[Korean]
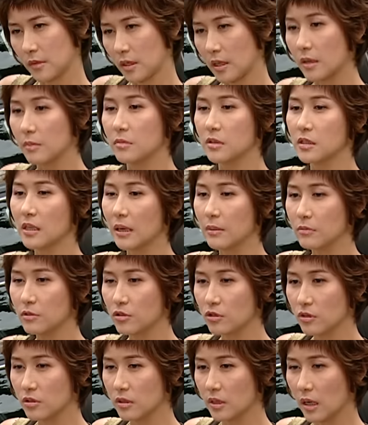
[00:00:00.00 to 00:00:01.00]

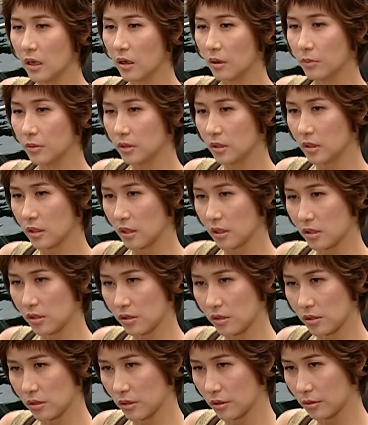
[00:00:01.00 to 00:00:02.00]
김삼순 양 어머니
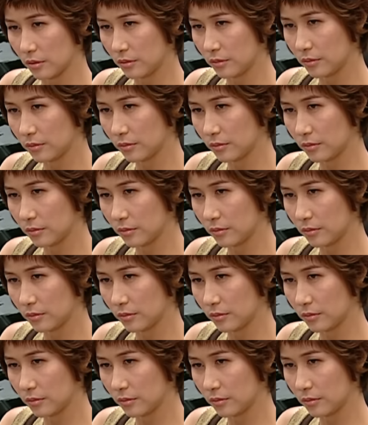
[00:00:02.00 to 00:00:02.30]
되시죠?